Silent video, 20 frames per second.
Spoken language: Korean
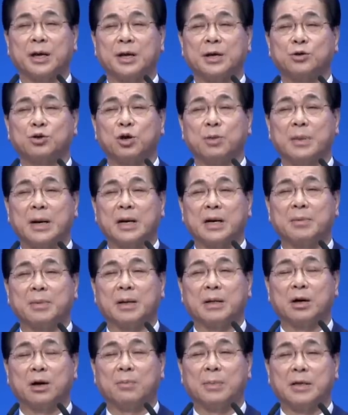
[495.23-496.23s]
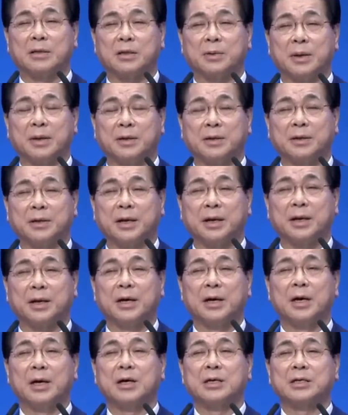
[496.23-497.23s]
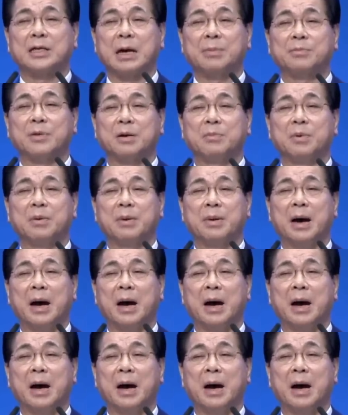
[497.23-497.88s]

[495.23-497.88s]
소망이 임한다고 말씀했는데 잠잠히